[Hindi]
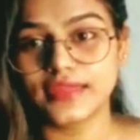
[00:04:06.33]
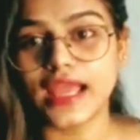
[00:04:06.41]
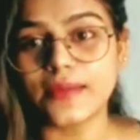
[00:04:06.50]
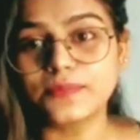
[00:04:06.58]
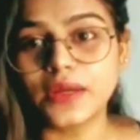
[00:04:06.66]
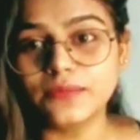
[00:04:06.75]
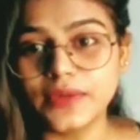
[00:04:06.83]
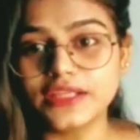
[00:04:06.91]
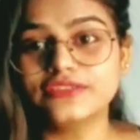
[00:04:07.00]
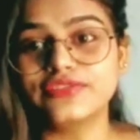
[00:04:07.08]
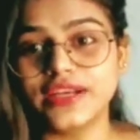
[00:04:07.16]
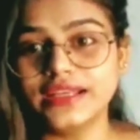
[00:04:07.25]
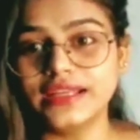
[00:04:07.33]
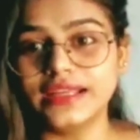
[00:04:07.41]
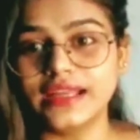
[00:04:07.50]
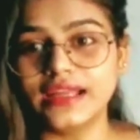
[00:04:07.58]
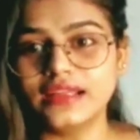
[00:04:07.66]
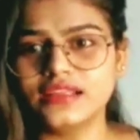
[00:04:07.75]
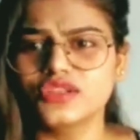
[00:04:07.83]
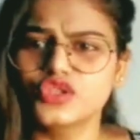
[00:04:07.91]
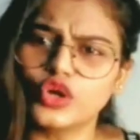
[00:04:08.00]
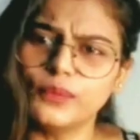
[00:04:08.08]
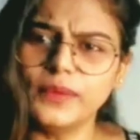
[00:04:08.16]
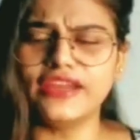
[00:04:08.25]
या आपका बेस्ट फ्रेंड ही है
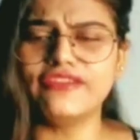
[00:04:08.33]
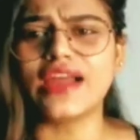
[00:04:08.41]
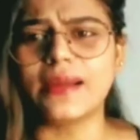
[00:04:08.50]
जो भी है